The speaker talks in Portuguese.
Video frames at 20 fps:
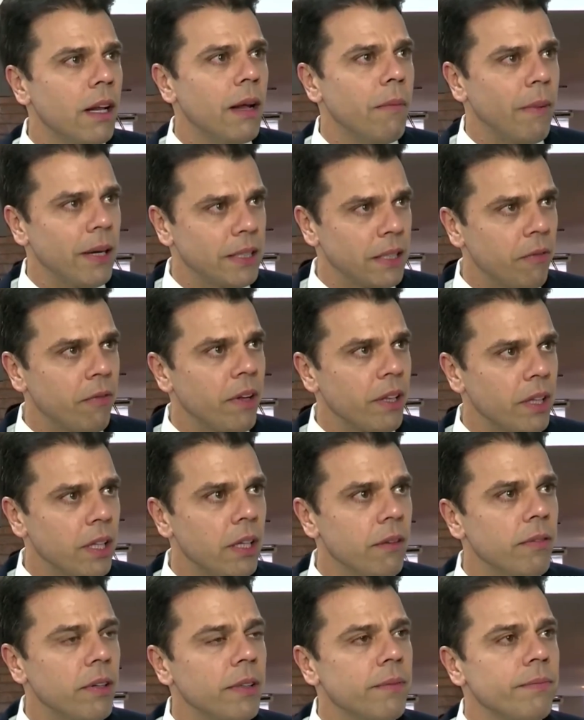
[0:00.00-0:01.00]
né, mais
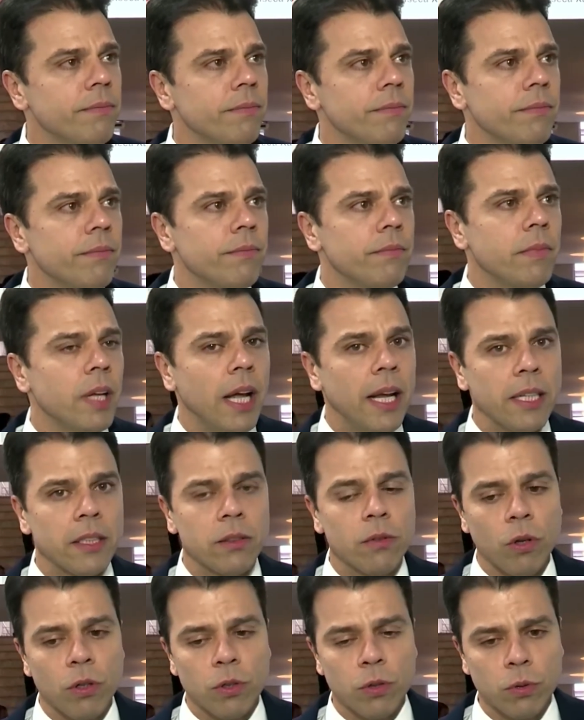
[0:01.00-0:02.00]
efetiva. É
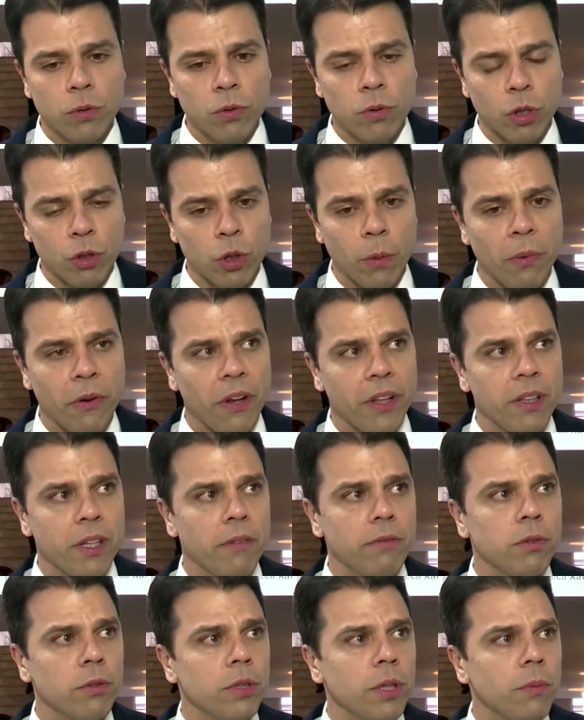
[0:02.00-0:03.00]
esse nosso, nosso
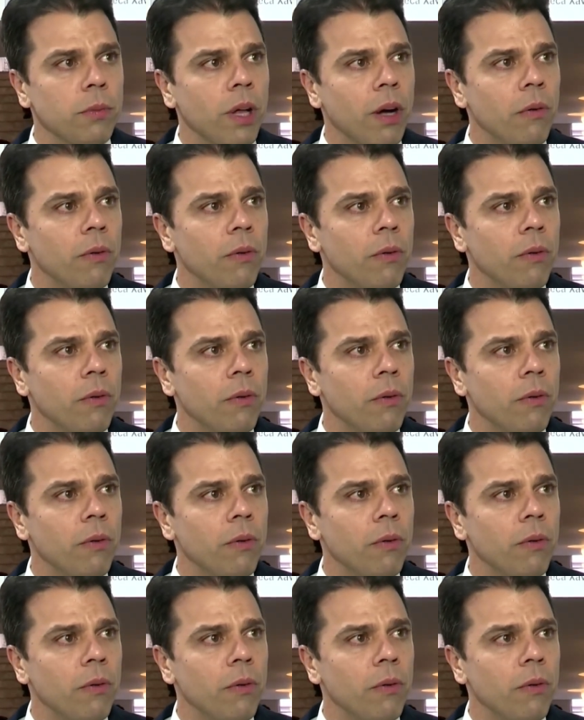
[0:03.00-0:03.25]
objetivo no